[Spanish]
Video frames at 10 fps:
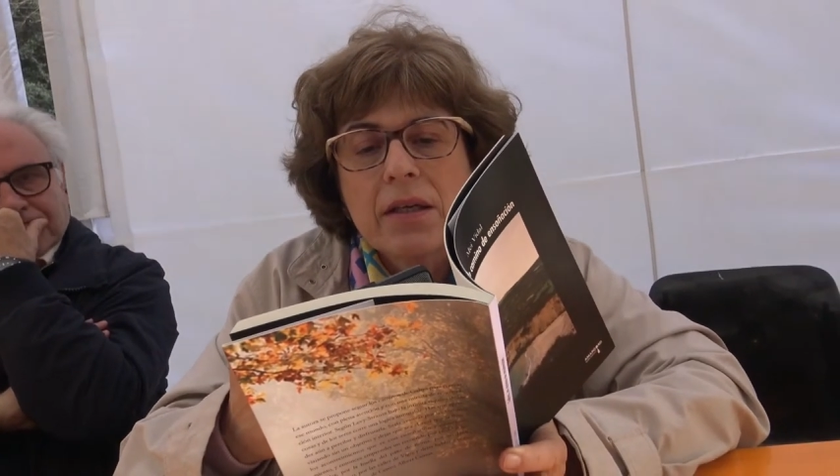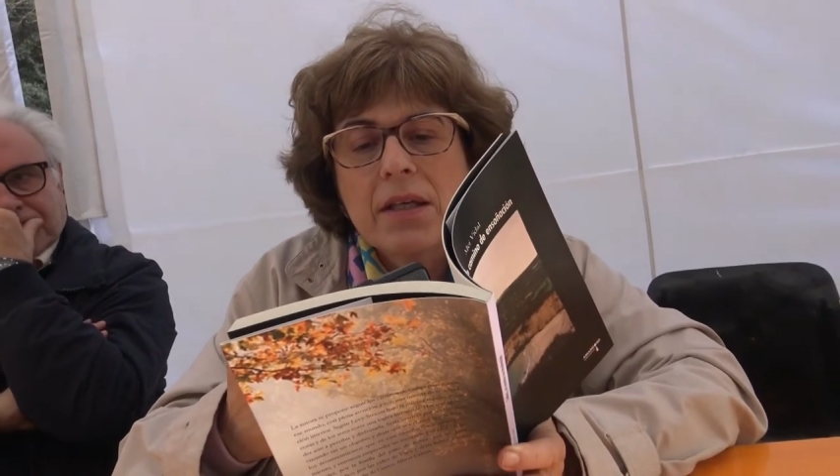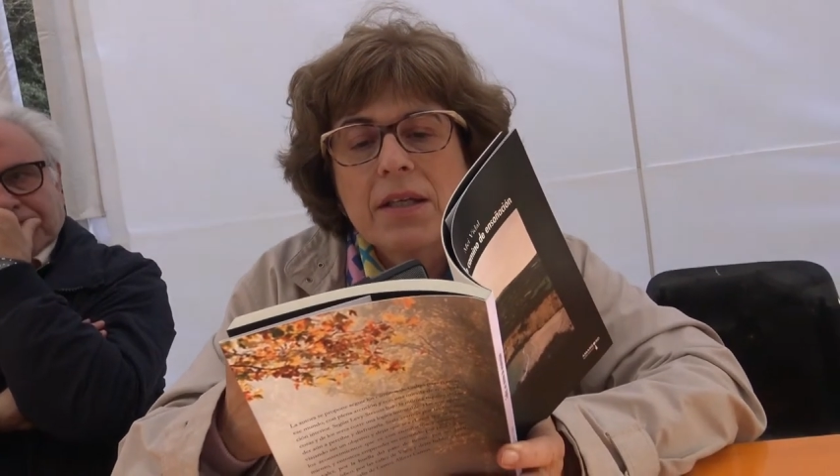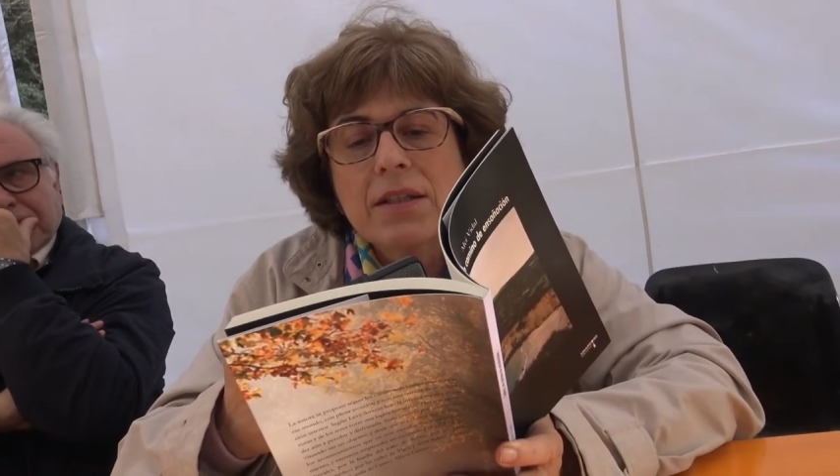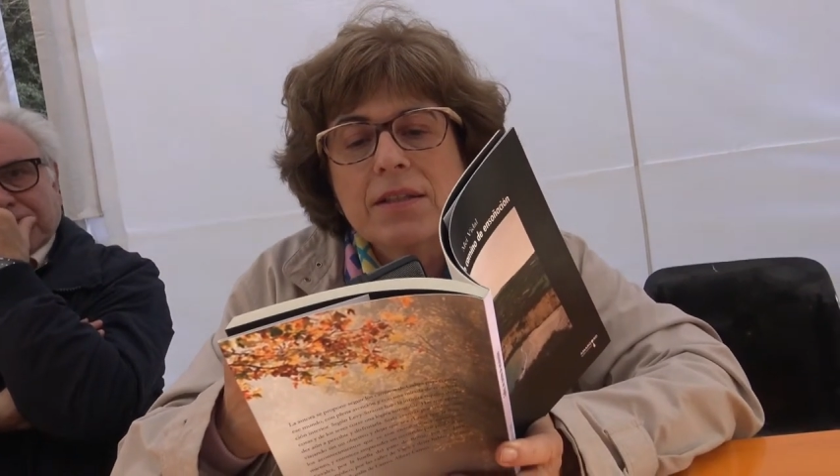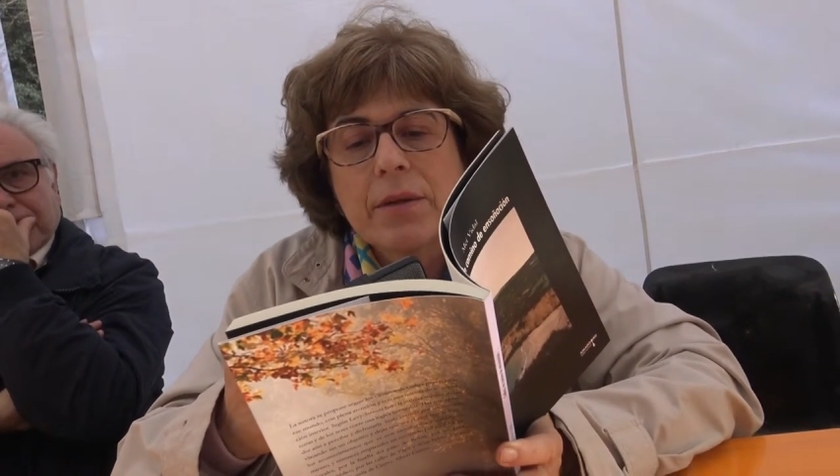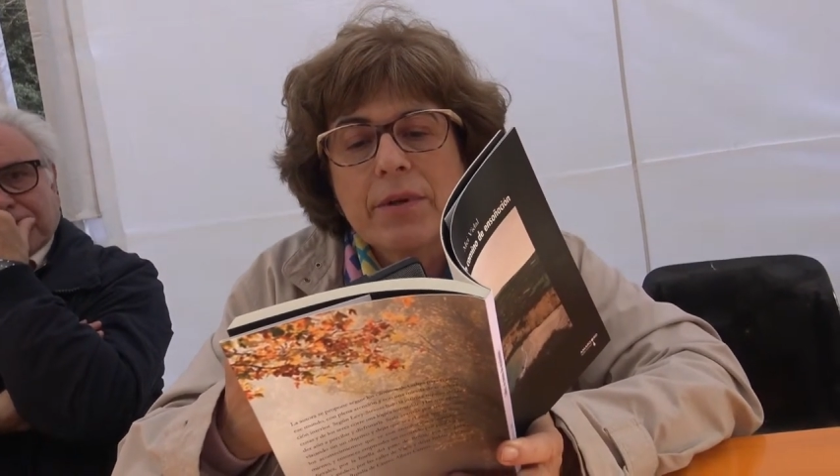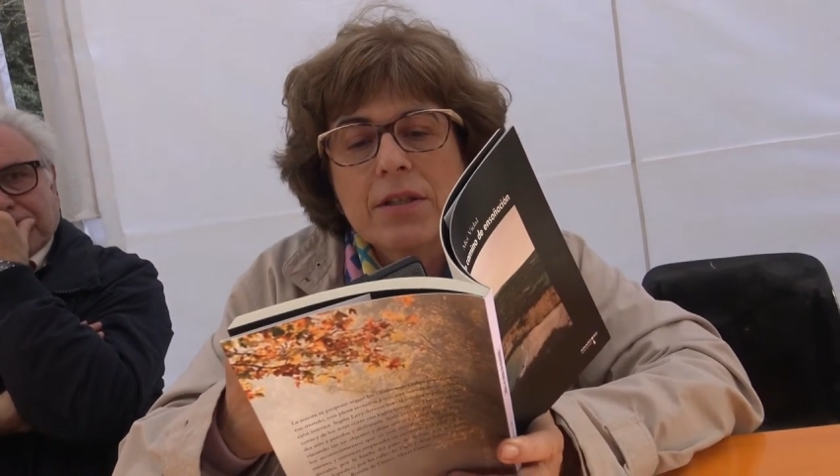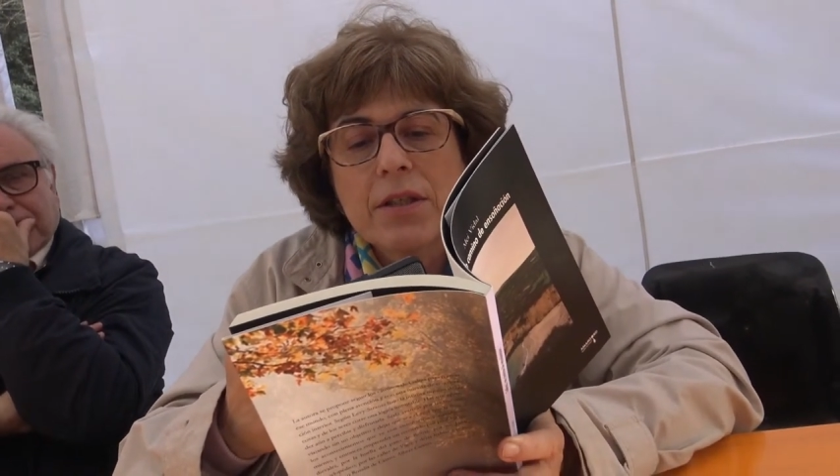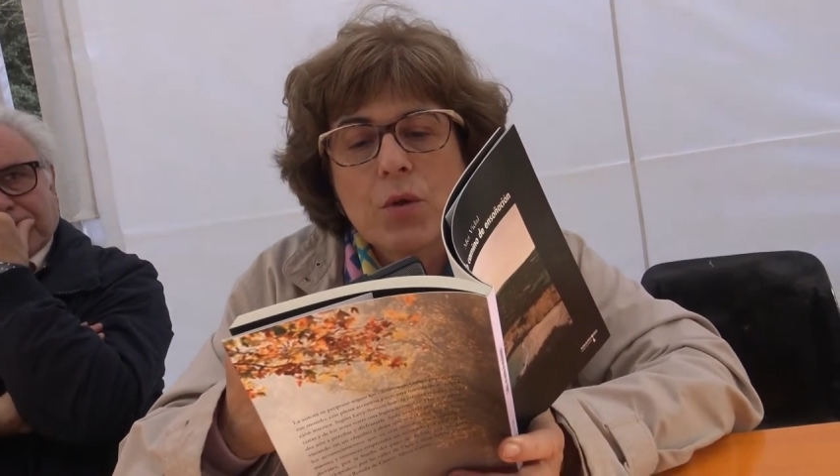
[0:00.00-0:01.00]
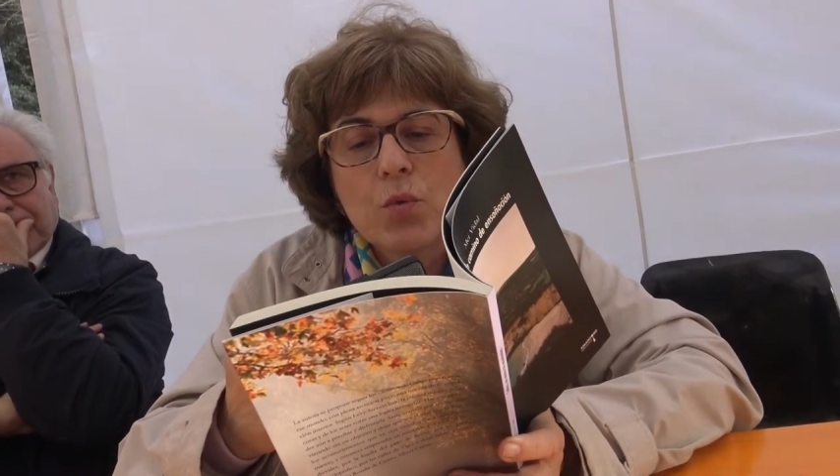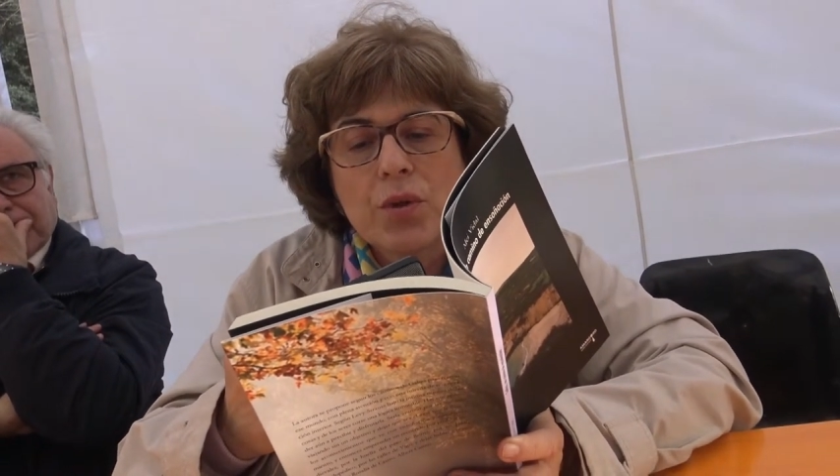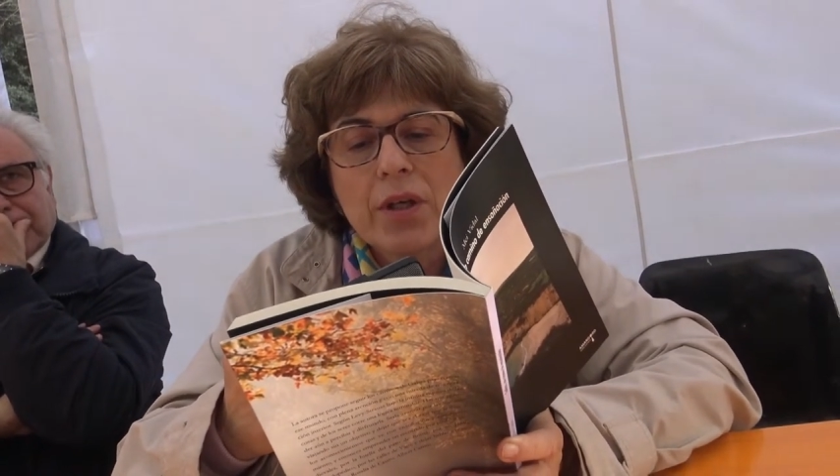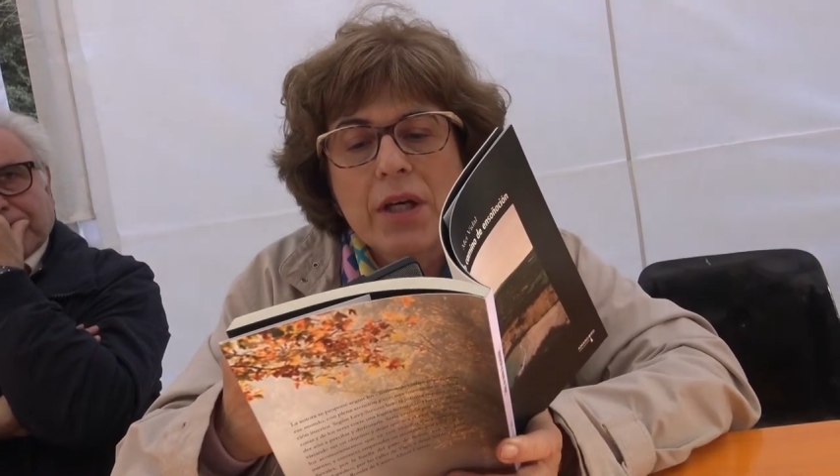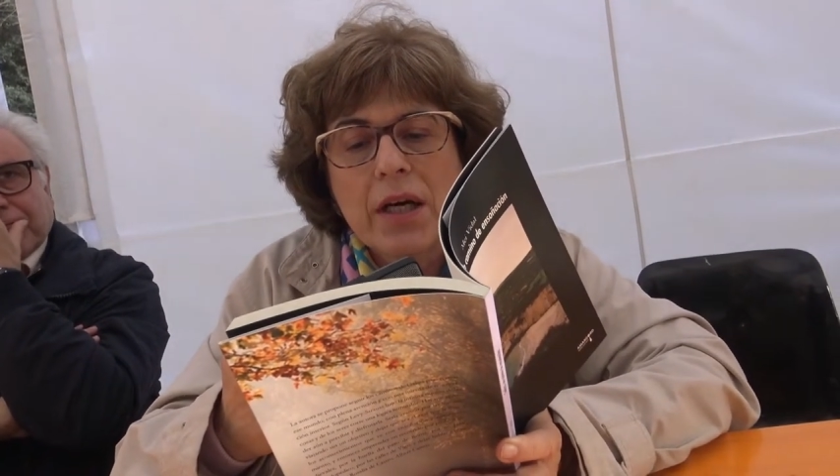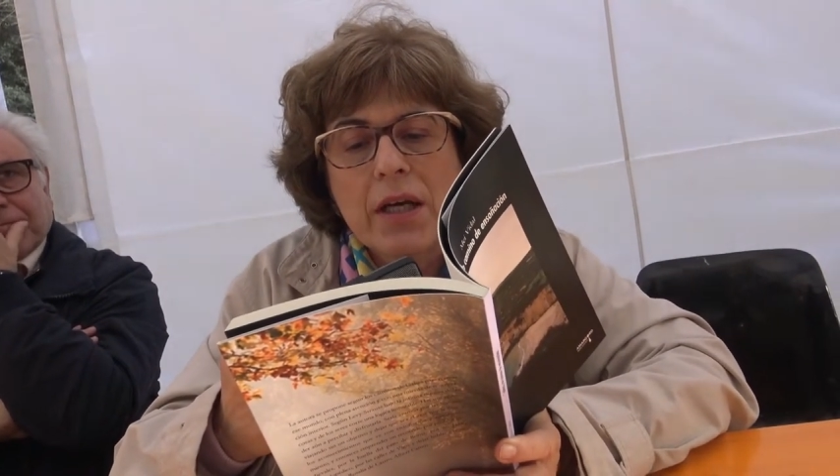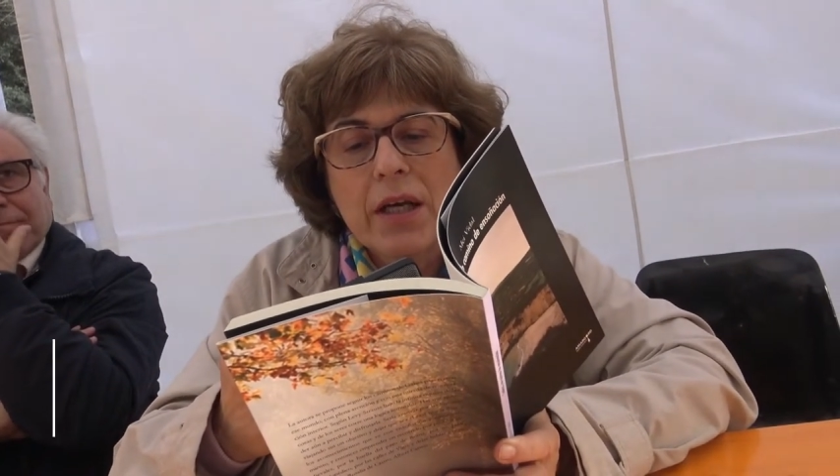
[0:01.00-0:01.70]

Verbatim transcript: y se atraviesa en un día,